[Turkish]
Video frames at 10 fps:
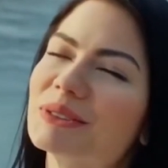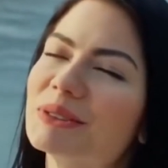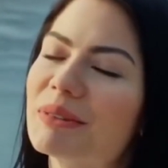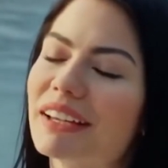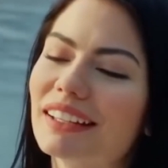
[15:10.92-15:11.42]

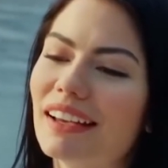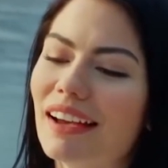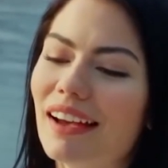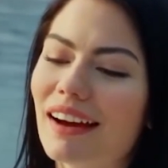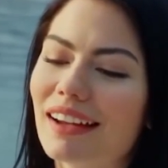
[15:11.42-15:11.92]
Onur Bey.
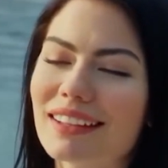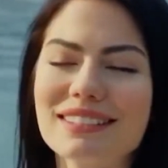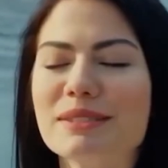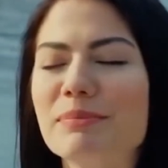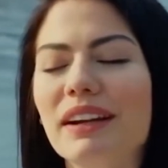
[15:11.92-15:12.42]

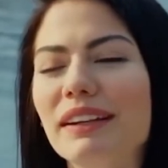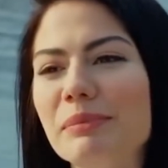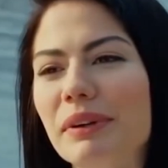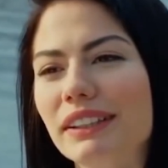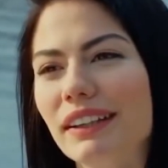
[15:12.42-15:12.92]
Hayatsız plan
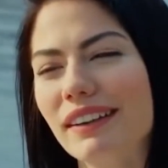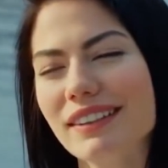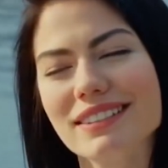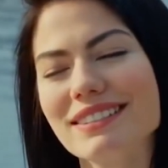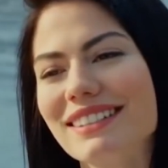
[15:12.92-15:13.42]
yaparken
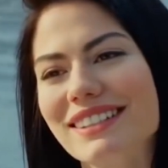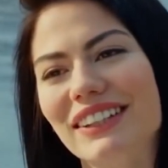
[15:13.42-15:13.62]
karşınıza